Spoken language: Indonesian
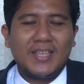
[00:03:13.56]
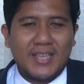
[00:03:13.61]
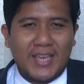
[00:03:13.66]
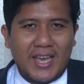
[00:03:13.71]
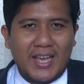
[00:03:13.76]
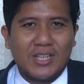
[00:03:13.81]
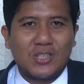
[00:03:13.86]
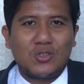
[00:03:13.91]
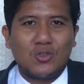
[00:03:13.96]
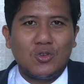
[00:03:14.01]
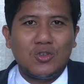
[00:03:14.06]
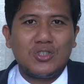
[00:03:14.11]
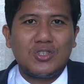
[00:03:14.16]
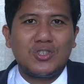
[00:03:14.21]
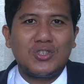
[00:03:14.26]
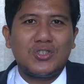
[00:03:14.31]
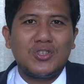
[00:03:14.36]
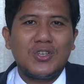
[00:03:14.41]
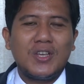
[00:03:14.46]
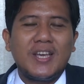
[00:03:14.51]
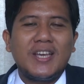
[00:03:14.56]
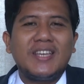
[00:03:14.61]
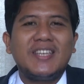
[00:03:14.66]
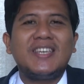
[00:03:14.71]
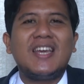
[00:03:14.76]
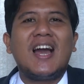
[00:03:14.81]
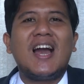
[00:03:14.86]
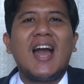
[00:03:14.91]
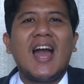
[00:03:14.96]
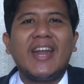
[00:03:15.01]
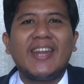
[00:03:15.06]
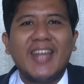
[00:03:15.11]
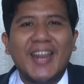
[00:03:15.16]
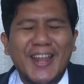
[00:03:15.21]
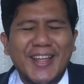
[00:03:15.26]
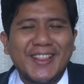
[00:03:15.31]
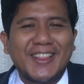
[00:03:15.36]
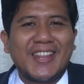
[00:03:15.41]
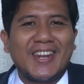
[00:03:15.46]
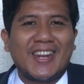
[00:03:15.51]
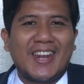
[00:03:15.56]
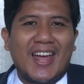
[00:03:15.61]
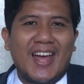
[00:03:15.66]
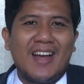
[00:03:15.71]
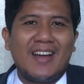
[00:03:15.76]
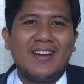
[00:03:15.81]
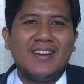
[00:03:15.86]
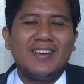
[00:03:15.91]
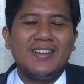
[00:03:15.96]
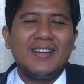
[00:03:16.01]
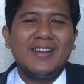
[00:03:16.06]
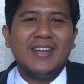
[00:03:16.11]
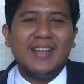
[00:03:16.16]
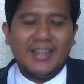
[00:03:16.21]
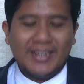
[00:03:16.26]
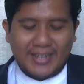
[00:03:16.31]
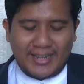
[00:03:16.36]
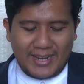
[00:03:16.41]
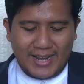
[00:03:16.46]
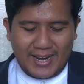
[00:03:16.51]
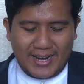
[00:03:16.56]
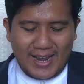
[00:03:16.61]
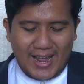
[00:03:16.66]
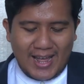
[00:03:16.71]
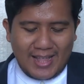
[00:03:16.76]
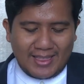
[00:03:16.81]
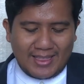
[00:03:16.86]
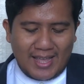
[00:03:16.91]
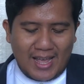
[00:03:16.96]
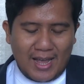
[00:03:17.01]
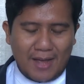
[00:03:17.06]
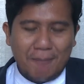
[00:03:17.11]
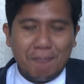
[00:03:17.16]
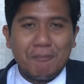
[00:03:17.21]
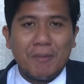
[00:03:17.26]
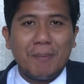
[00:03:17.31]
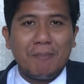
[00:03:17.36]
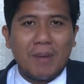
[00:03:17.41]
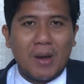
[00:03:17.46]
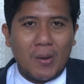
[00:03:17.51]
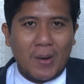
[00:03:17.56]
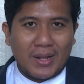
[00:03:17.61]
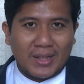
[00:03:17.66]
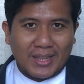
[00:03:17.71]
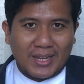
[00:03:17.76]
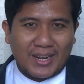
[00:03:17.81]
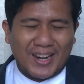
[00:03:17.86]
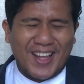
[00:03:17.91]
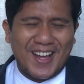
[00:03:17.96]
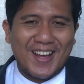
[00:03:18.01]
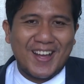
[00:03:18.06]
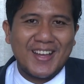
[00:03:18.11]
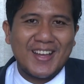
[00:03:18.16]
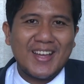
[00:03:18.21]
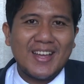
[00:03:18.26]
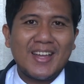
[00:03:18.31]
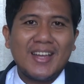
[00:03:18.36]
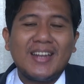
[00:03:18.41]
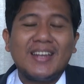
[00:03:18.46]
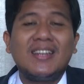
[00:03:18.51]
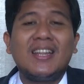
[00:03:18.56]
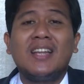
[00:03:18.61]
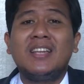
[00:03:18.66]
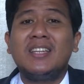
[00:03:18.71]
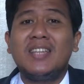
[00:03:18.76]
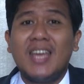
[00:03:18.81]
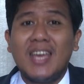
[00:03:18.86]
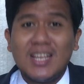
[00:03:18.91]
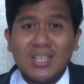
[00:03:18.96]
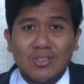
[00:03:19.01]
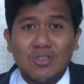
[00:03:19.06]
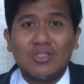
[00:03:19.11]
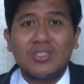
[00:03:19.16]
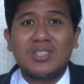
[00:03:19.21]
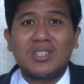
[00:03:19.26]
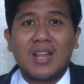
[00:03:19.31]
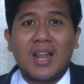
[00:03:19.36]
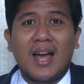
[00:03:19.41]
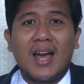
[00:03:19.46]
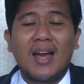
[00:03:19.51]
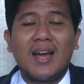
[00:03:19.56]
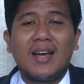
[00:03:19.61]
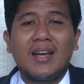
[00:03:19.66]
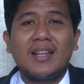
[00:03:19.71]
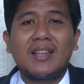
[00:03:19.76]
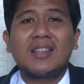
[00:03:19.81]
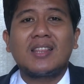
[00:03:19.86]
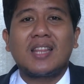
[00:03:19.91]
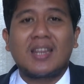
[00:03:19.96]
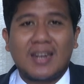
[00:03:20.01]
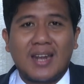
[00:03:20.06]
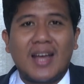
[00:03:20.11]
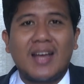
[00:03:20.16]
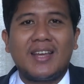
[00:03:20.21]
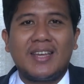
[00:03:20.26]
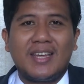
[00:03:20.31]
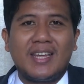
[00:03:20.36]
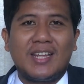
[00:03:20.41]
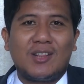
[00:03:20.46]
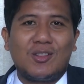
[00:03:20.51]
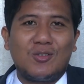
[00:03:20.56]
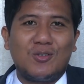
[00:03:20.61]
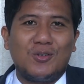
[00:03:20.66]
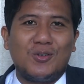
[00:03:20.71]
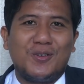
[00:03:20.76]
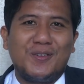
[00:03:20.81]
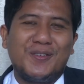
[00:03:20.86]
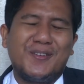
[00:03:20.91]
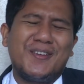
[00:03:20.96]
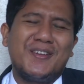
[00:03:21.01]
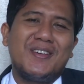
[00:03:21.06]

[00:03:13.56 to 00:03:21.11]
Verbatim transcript: Yesus yang adalah terang, dia datang membawa terang. Dan Yesuslah terang itu.